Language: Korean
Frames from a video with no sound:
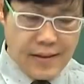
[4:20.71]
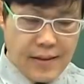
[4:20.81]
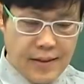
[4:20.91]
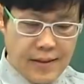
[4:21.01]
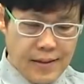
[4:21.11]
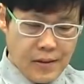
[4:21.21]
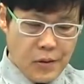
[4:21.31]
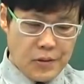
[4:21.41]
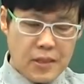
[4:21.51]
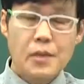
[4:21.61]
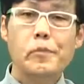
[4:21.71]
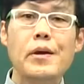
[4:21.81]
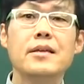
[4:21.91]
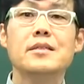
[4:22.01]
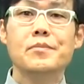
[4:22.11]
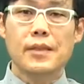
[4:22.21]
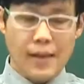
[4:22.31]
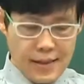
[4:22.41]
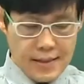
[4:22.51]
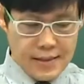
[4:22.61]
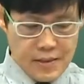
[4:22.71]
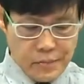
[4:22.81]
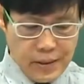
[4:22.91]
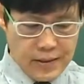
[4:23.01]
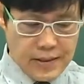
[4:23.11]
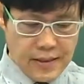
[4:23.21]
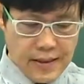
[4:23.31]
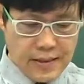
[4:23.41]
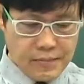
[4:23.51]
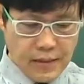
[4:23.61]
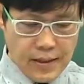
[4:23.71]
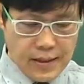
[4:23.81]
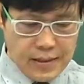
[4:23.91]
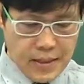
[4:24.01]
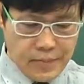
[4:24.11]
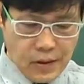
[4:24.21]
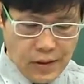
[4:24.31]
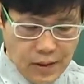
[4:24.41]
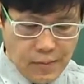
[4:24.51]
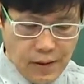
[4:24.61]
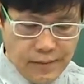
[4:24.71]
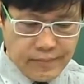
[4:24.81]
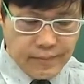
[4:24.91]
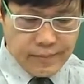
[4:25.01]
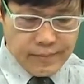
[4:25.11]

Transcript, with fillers: 에, 교재 10페이지입니다. 10페이지에 에, 챕터 1번